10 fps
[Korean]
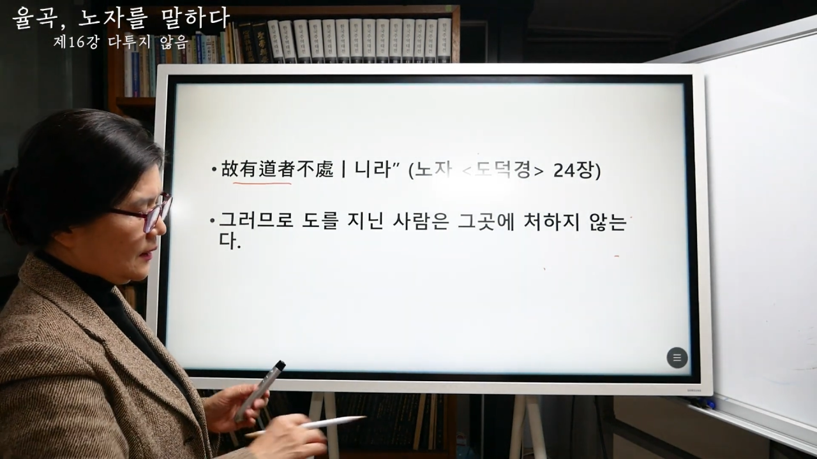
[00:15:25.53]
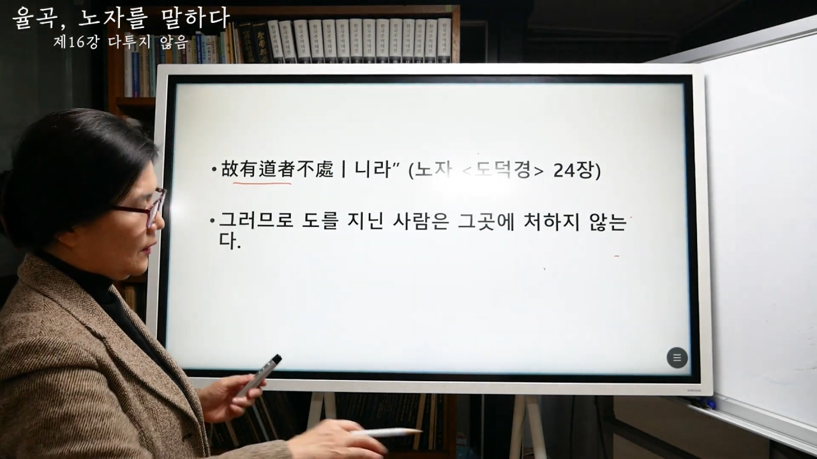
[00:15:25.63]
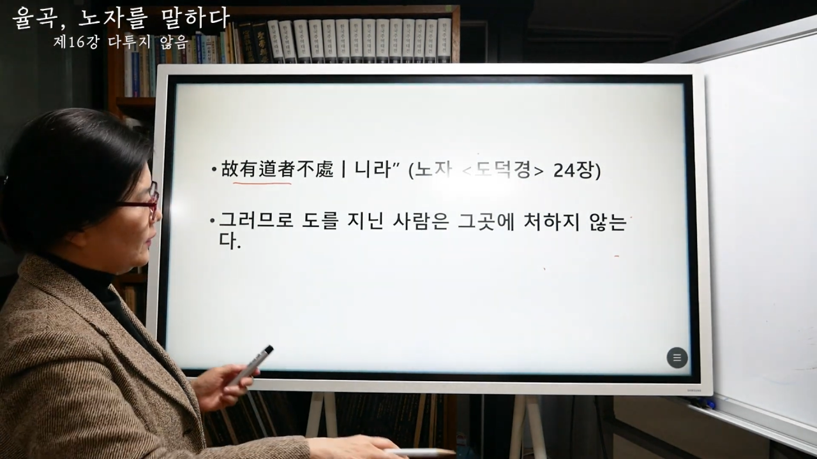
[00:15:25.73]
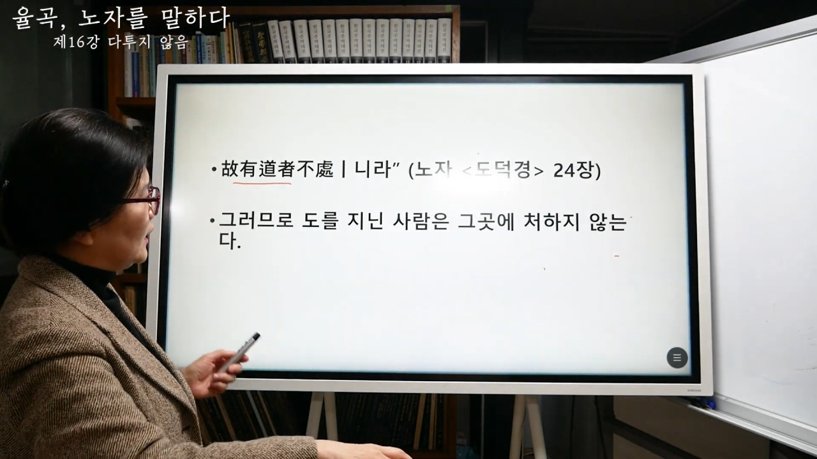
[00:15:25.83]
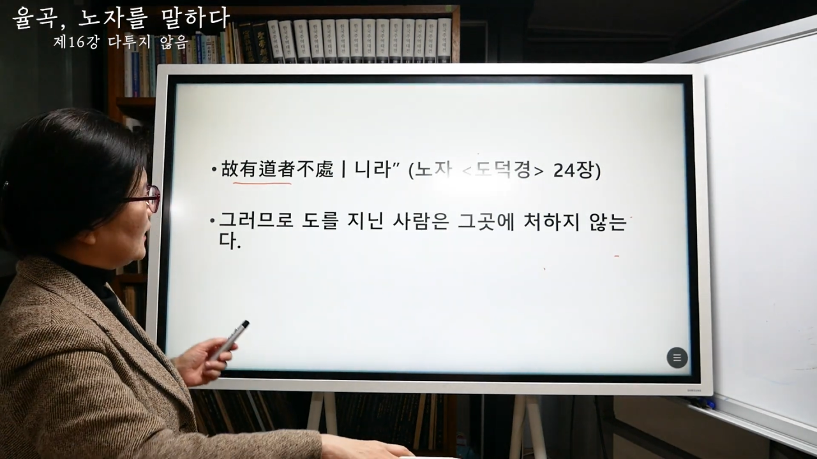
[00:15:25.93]

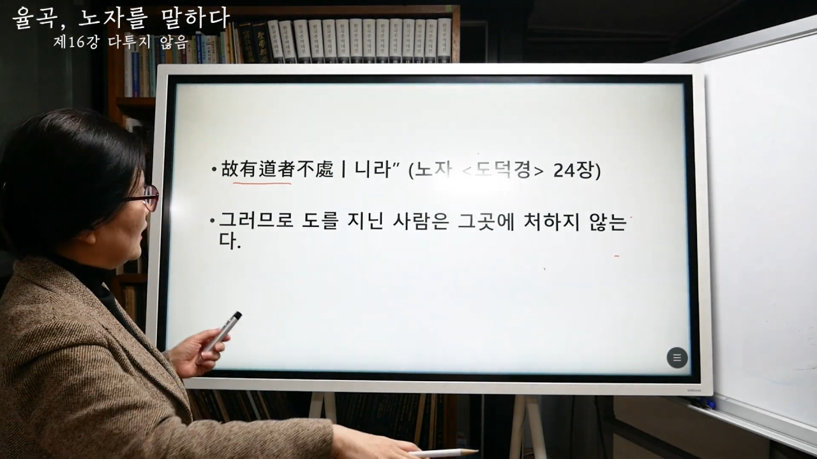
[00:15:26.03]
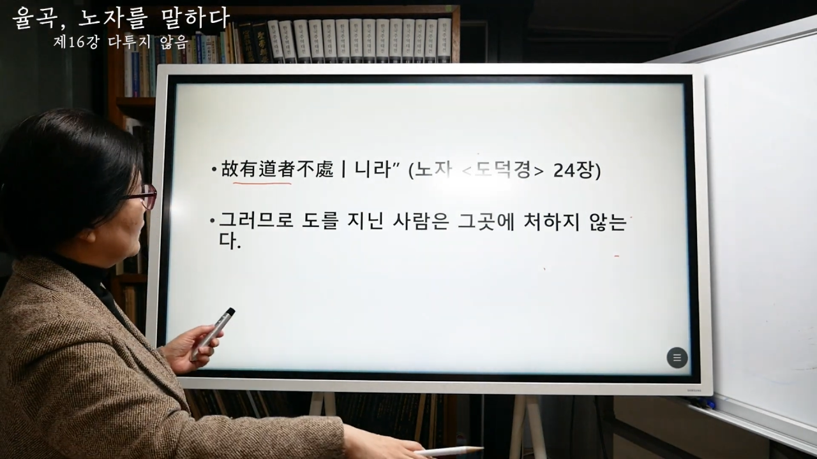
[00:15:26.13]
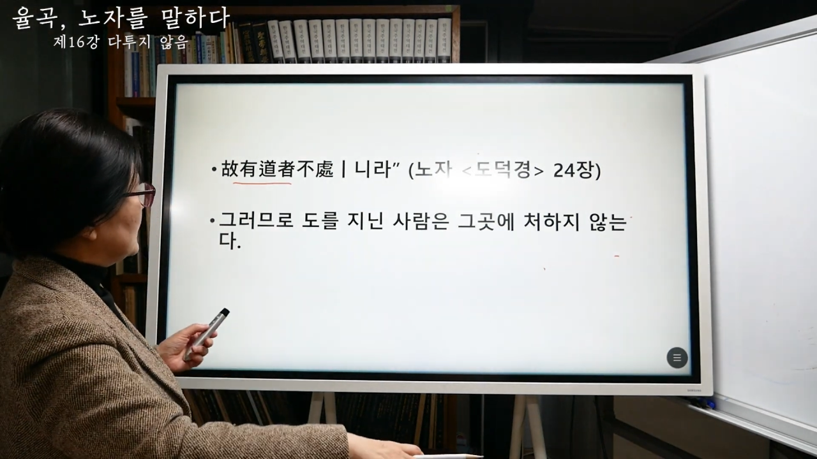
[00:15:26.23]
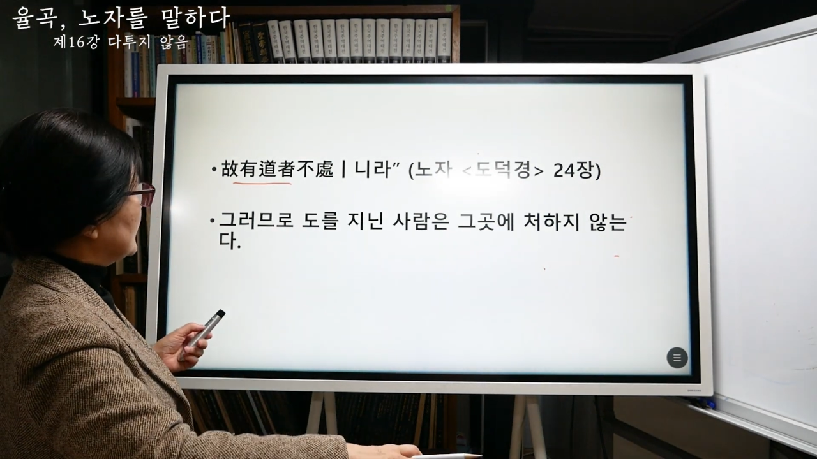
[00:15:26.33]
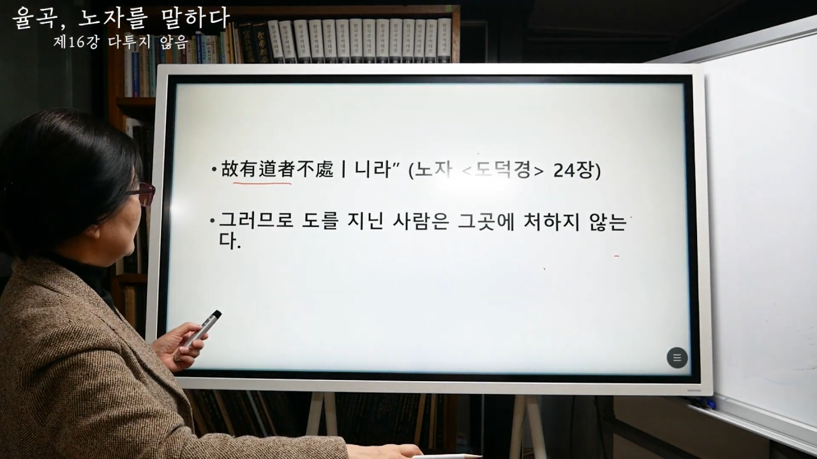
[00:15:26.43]
라고
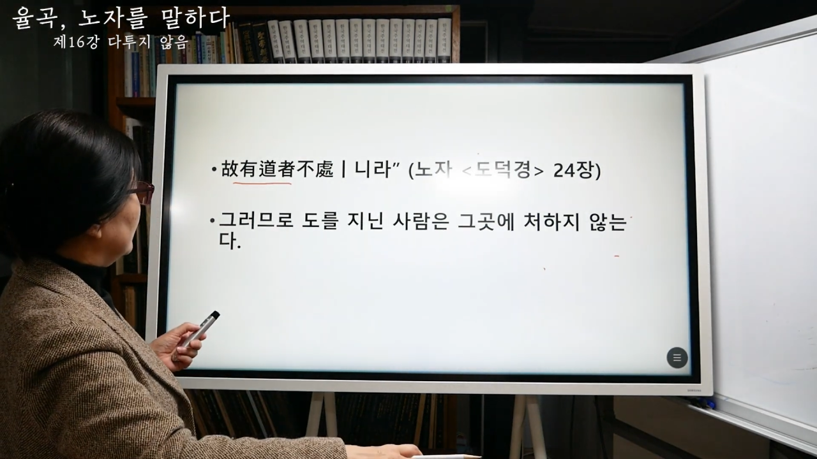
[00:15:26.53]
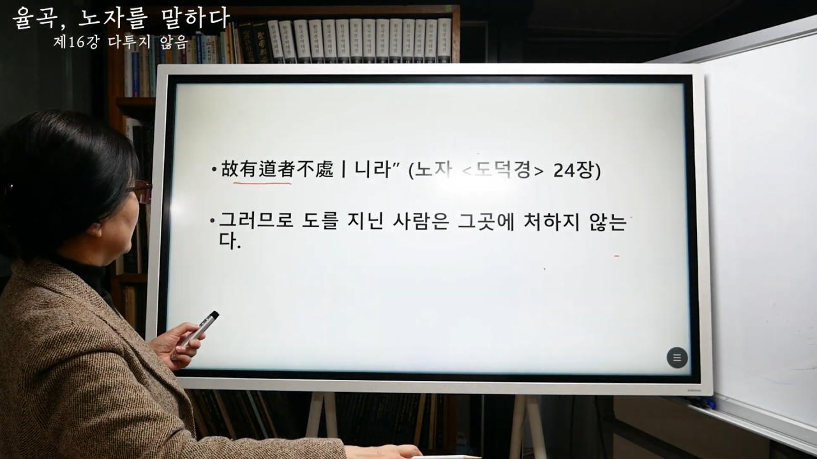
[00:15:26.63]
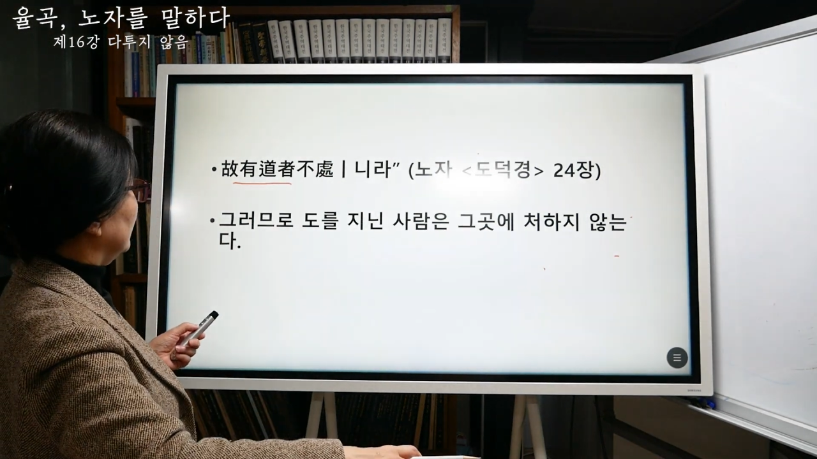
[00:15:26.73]
얘기하고 있어요.